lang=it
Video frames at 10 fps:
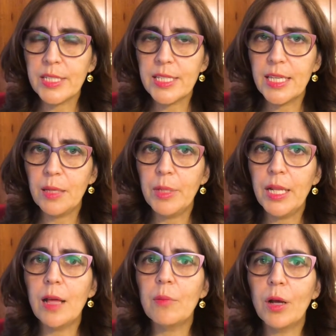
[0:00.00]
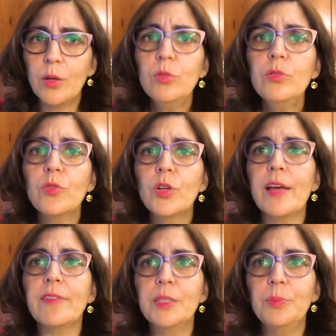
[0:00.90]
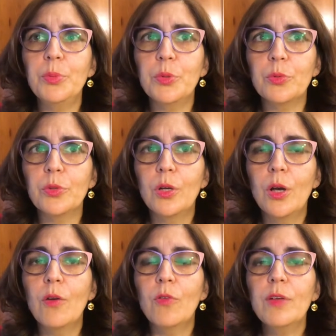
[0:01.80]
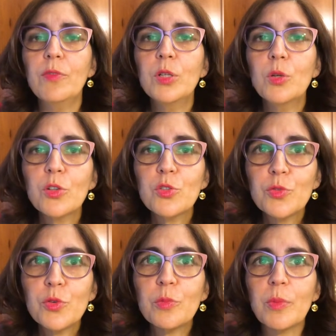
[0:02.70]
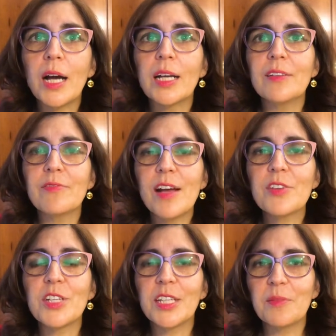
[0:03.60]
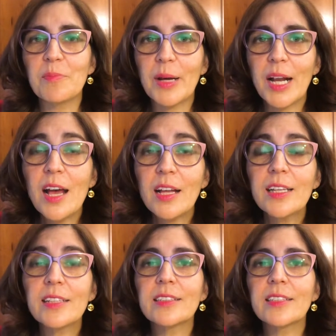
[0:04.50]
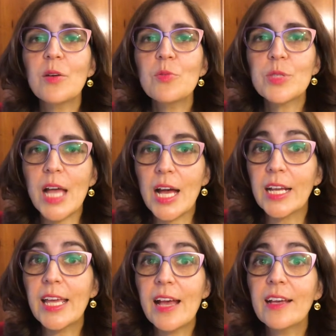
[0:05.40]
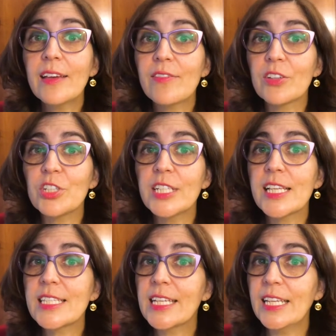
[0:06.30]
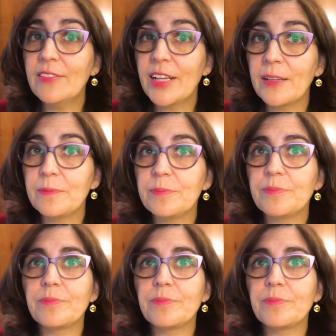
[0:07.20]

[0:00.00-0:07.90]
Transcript: di simile, ma lui voleva di più. Voleva un linguaggio formale, facile da imparare, da usare e anche facile da scrivere.